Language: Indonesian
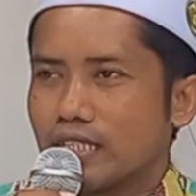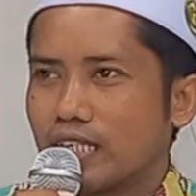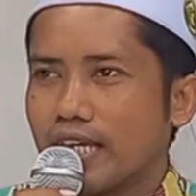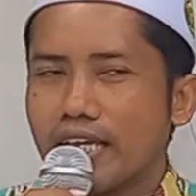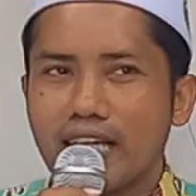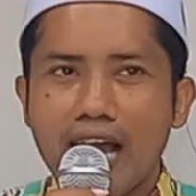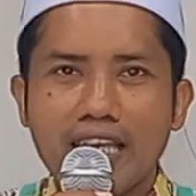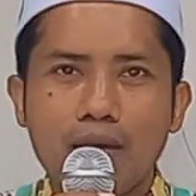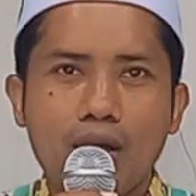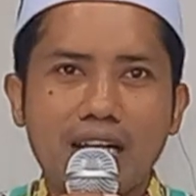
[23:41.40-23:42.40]
Sehingga
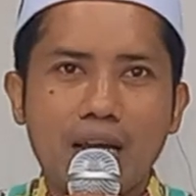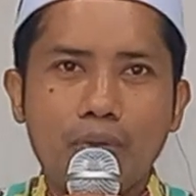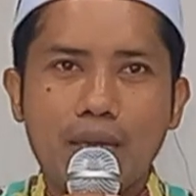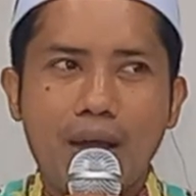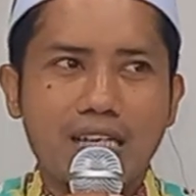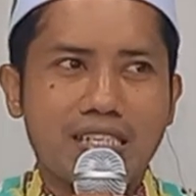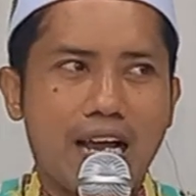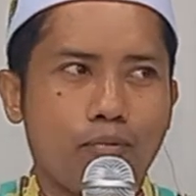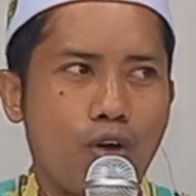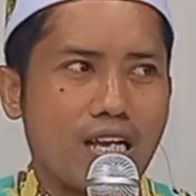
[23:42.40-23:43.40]
nyaman Nabi
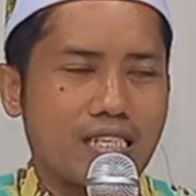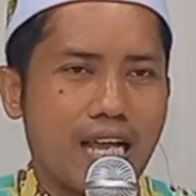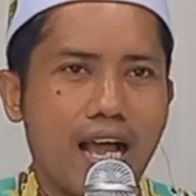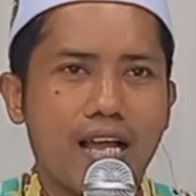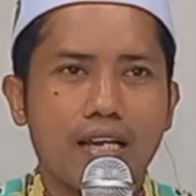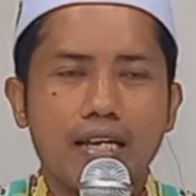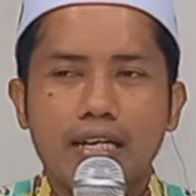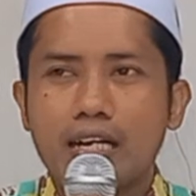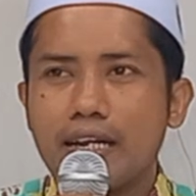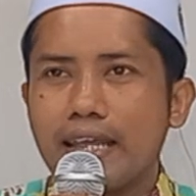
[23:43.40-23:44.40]
paksa puasa,
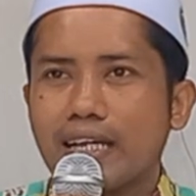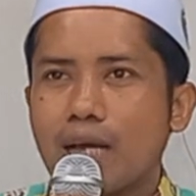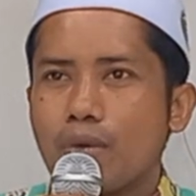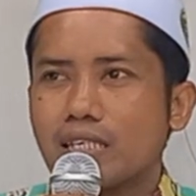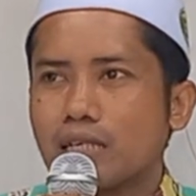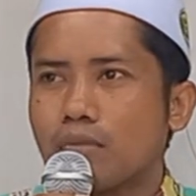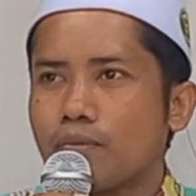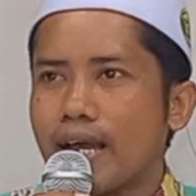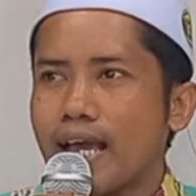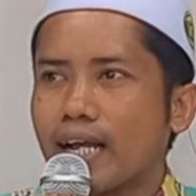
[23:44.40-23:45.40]
kenika bisa
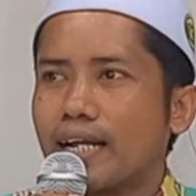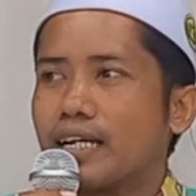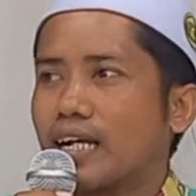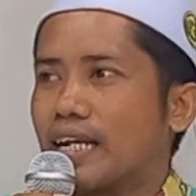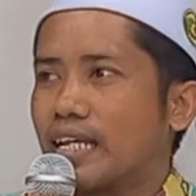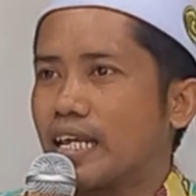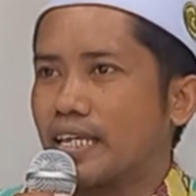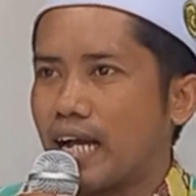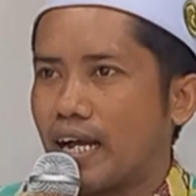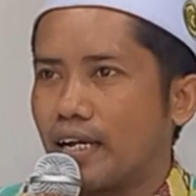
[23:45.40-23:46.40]
membayarkan dekat
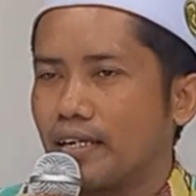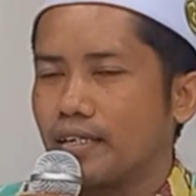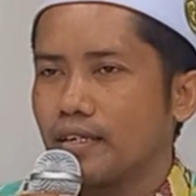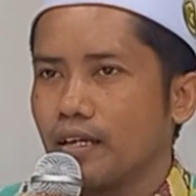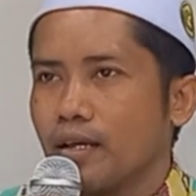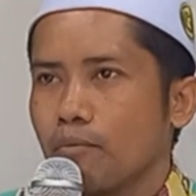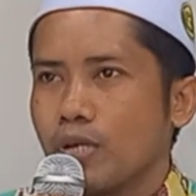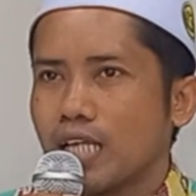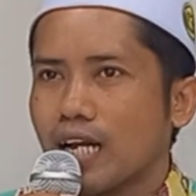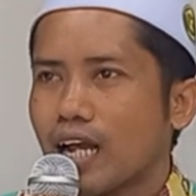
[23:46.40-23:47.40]
dirinya.
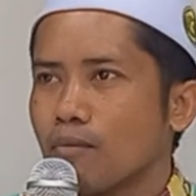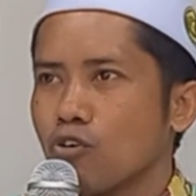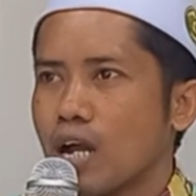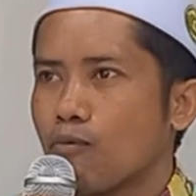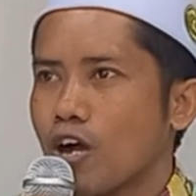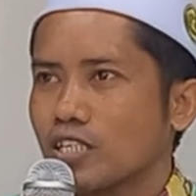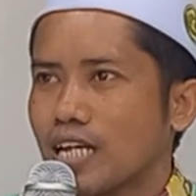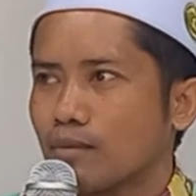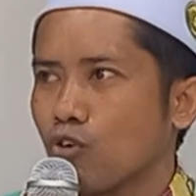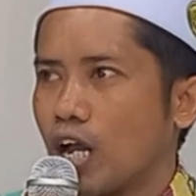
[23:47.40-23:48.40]
Misalkan muna
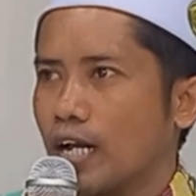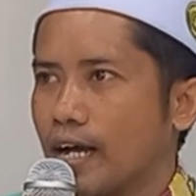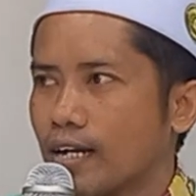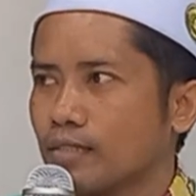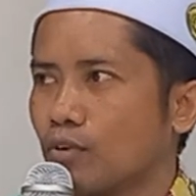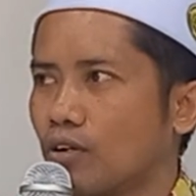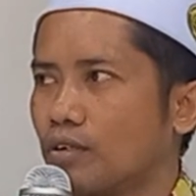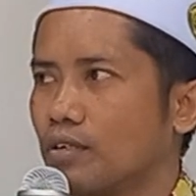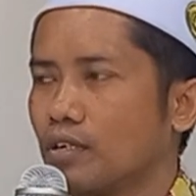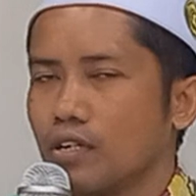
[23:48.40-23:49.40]
puasa temu nger temu.
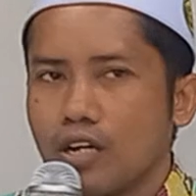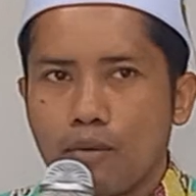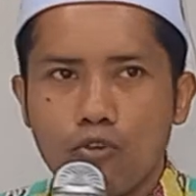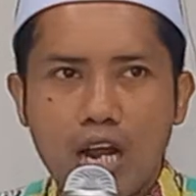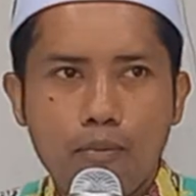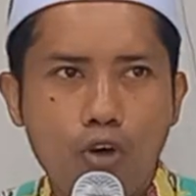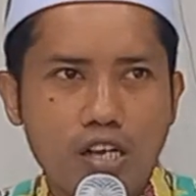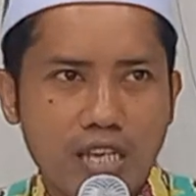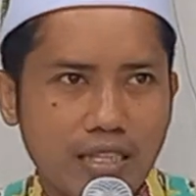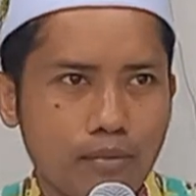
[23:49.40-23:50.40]
Muna
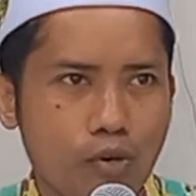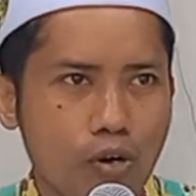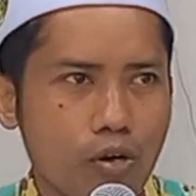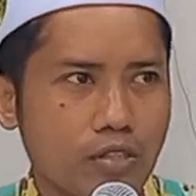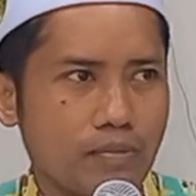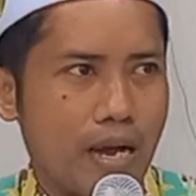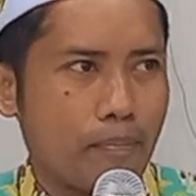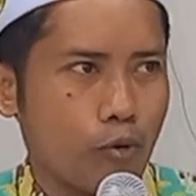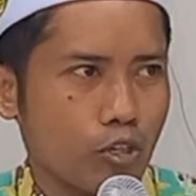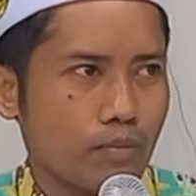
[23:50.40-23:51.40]
puasa temu
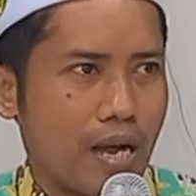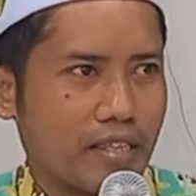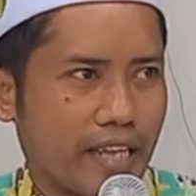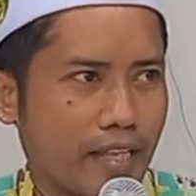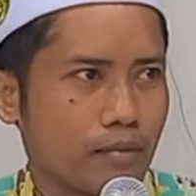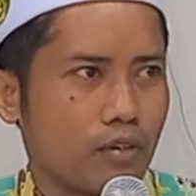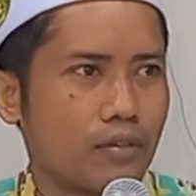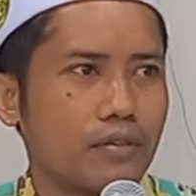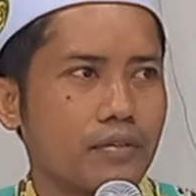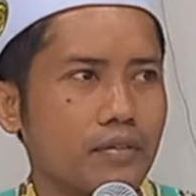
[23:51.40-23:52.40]
semaput mate temu.